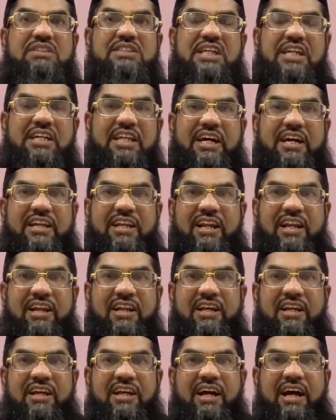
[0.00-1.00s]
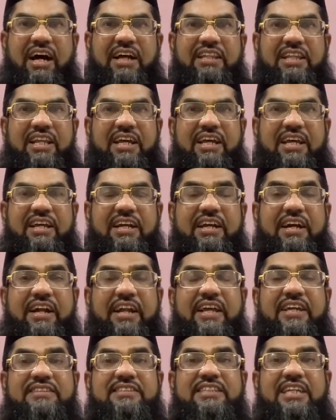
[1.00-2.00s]
செய்கிறார்கள் அதிலே
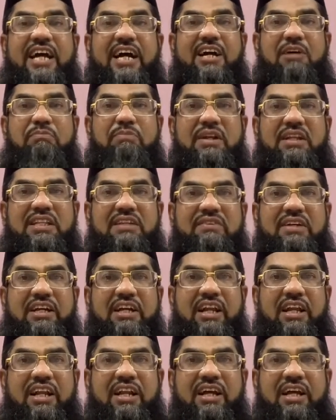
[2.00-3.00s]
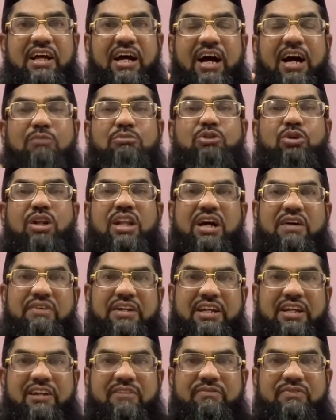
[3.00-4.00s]
கடைசியாக பிறந்தவர்கள் அப்துல்லா
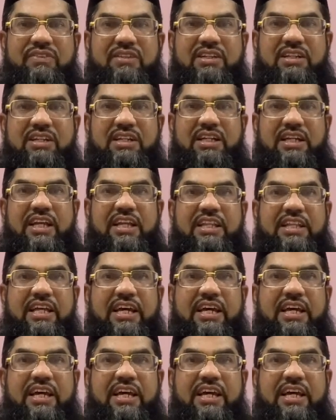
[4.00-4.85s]
அவர்கள் இந்த